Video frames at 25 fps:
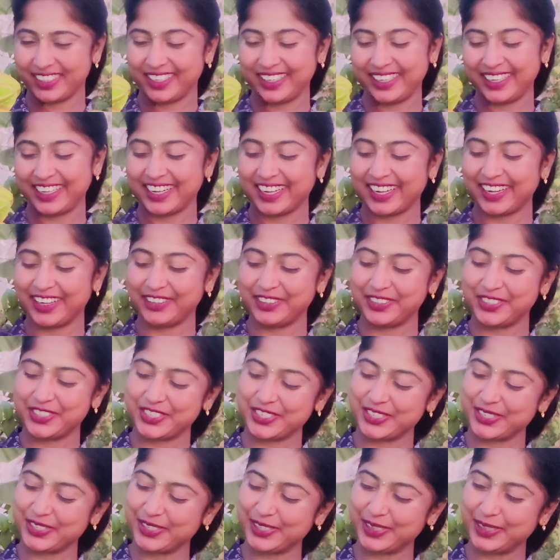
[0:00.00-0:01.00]
ఎన్ని కాయలు
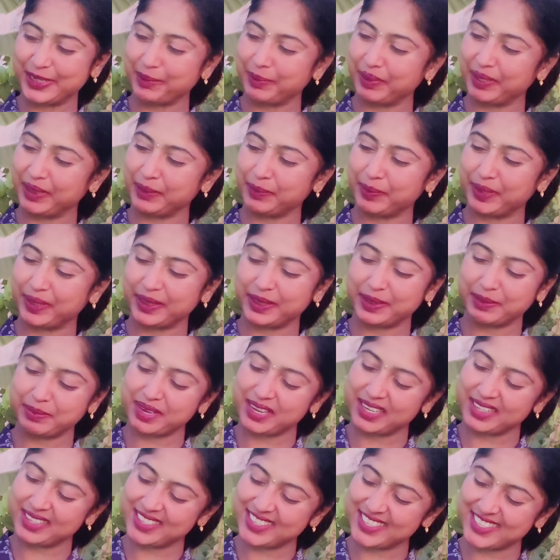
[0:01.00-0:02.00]
వచ్చాయో ఎంత పెద్ద పెద్ద
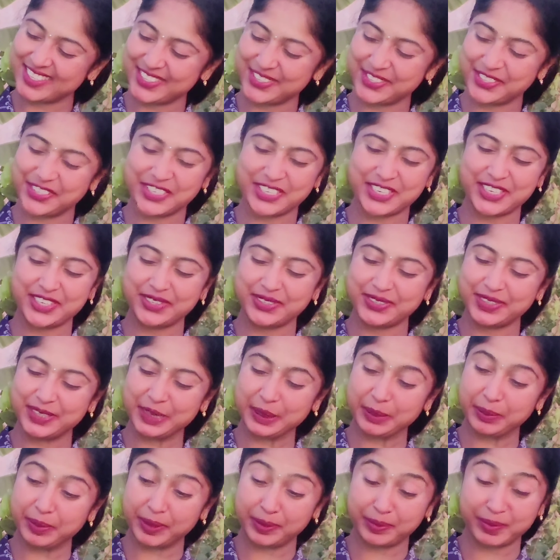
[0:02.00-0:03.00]
బంచెస్ వచ్చాయో
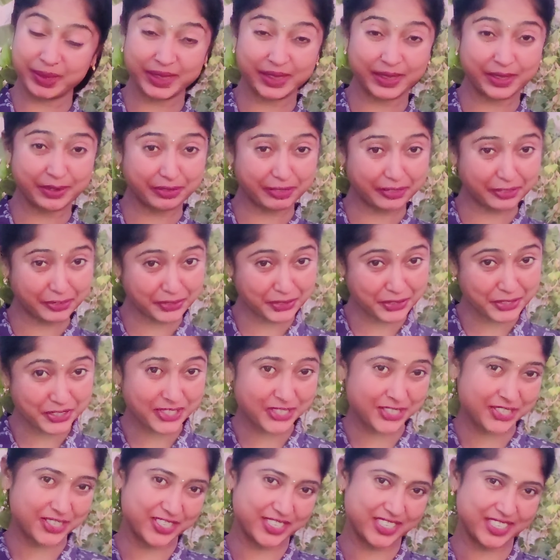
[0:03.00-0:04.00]
ఎంత పెద్ద పెద్ద
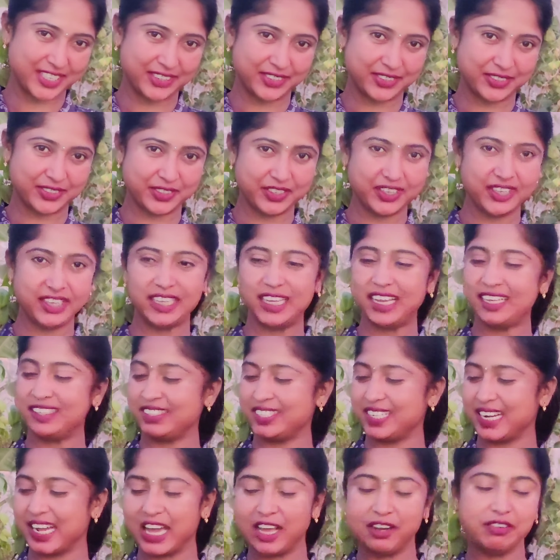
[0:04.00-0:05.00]
ఫ్రూట్స్ వచ్చాయో
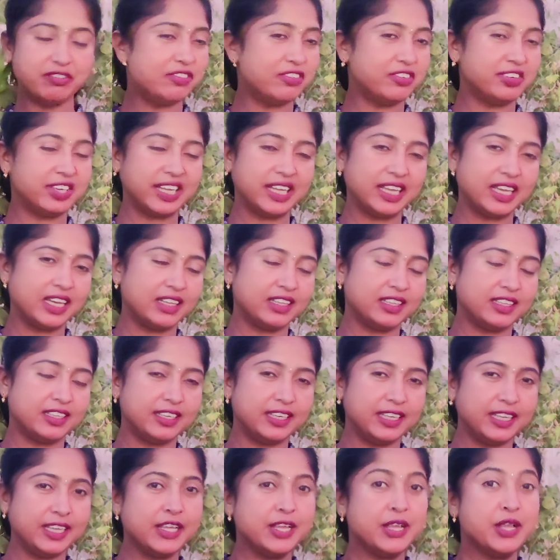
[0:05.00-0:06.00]
స్టార్ ఫ్రూటే
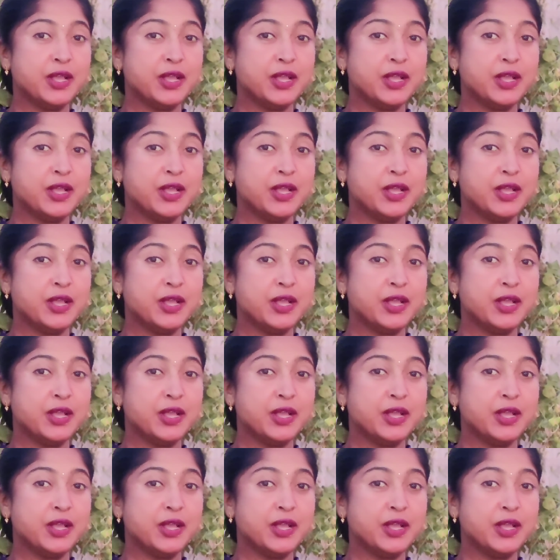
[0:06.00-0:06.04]
కాదండి